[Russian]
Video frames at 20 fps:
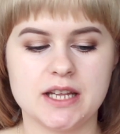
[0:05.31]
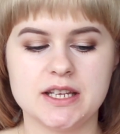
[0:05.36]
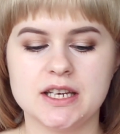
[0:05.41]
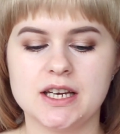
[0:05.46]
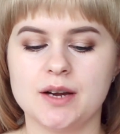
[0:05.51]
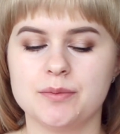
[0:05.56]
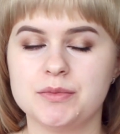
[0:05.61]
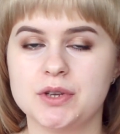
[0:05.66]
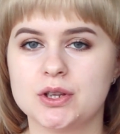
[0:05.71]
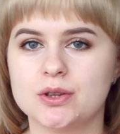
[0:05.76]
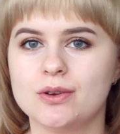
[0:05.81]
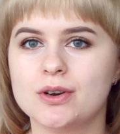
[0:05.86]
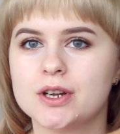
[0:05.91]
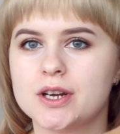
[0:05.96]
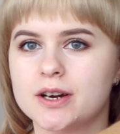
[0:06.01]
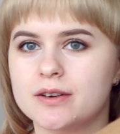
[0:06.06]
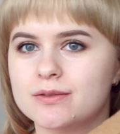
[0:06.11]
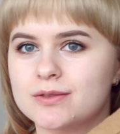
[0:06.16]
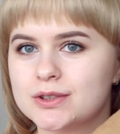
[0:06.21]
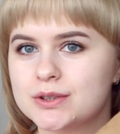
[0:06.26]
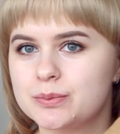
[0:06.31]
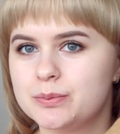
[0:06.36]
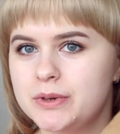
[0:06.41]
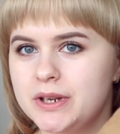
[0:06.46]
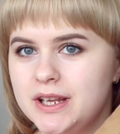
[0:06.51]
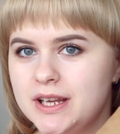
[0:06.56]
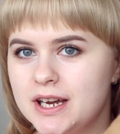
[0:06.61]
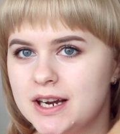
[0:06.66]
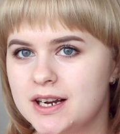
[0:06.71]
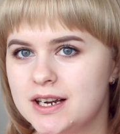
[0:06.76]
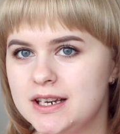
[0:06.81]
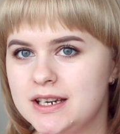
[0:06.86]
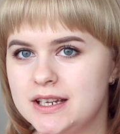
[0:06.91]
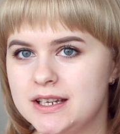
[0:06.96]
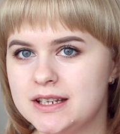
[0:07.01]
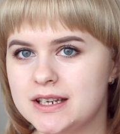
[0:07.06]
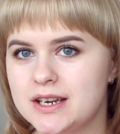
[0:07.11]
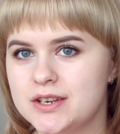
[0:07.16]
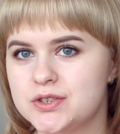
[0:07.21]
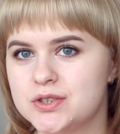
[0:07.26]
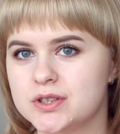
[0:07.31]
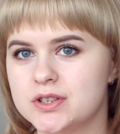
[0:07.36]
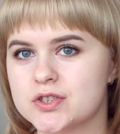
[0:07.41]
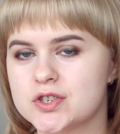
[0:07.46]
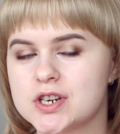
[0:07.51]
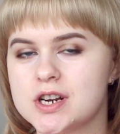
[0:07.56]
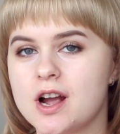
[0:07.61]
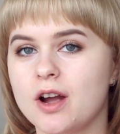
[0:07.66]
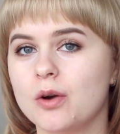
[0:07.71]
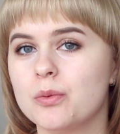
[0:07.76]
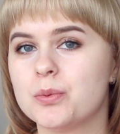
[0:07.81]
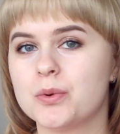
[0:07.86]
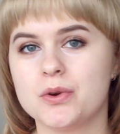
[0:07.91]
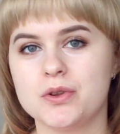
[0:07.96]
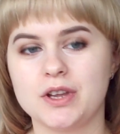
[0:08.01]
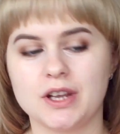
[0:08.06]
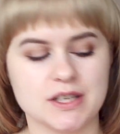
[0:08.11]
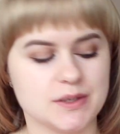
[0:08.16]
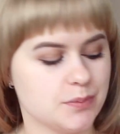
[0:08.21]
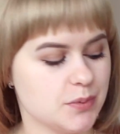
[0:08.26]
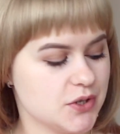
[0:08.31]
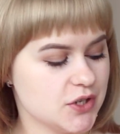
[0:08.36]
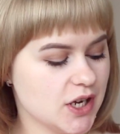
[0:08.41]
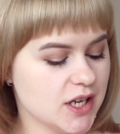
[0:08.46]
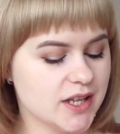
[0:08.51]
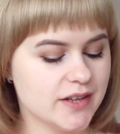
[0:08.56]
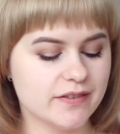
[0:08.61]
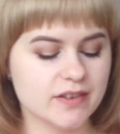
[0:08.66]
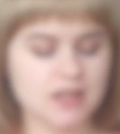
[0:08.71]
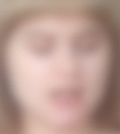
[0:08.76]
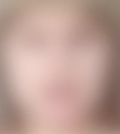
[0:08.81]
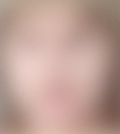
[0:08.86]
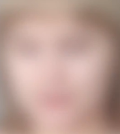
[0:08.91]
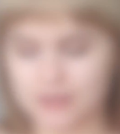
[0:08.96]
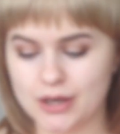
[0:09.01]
Они ко мне только вот приехали, я еще даже коробку не распечатывала.